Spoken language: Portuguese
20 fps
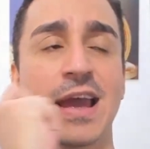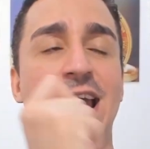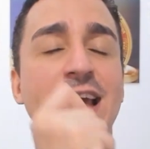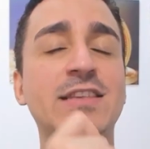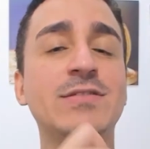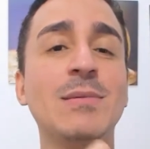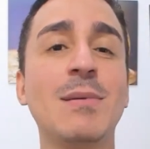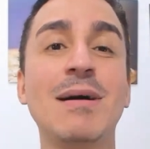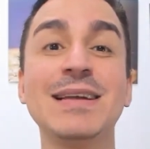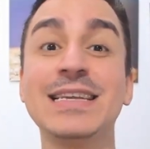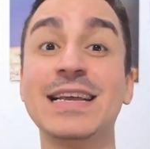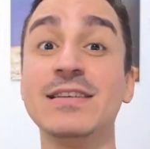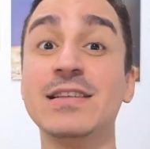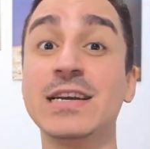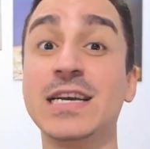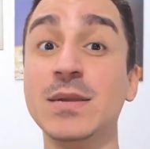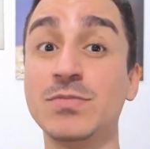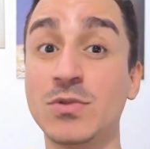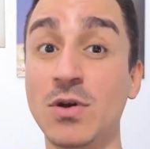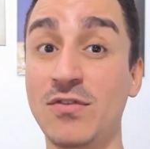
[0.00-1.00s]
Essa é uma matéria
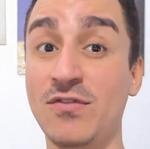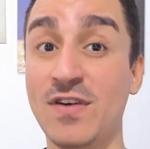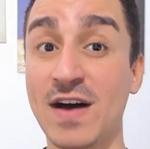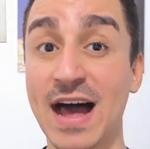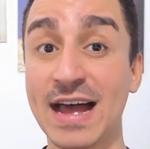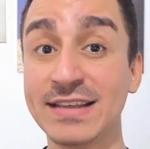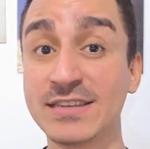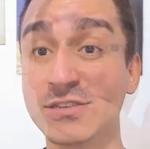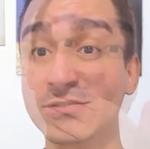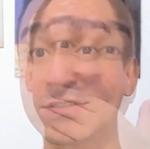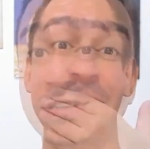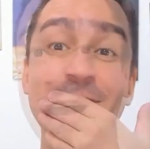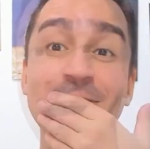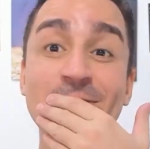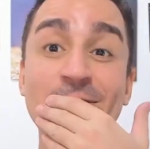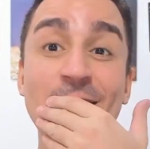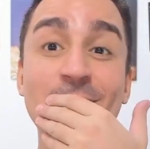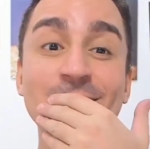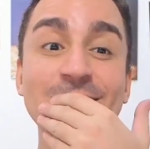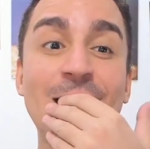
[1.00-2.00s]
da Criptofácil.
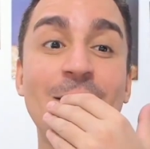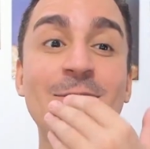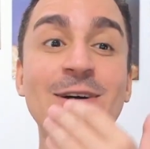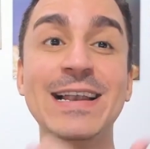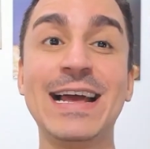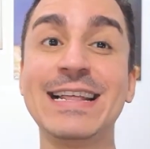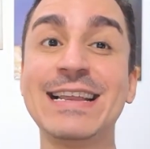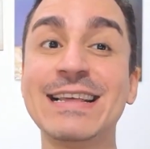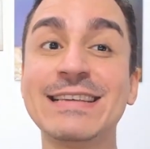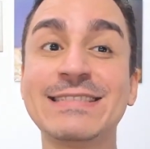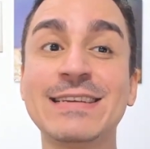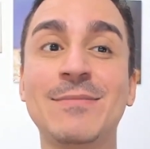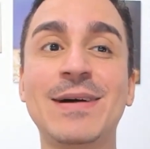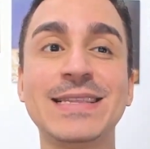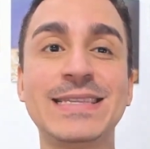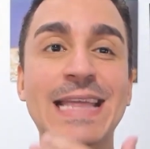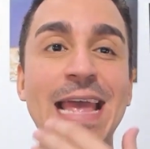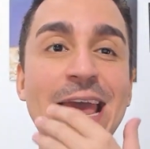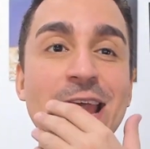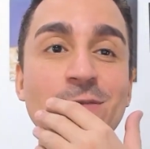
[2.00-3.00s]
Vamos dar uma olhada nessa
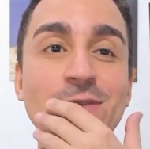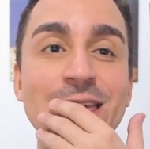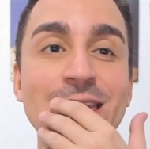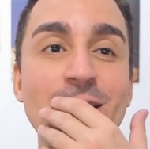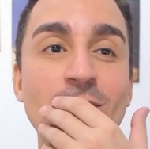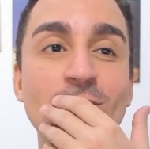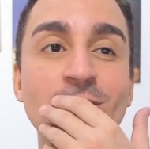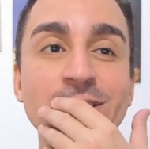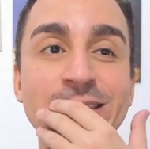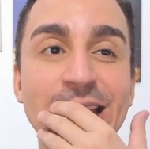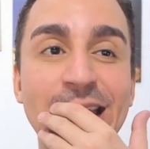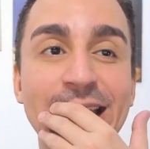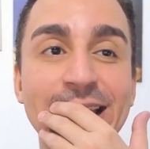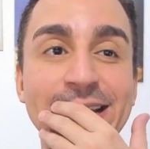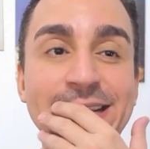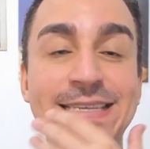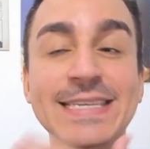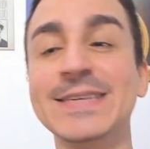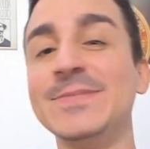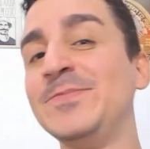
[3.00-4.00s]
matéria, o que, que
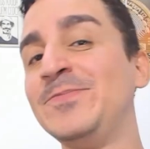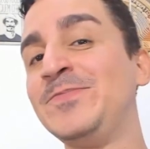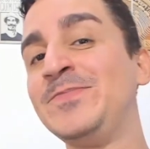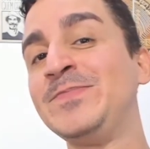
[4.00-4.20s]
acontece.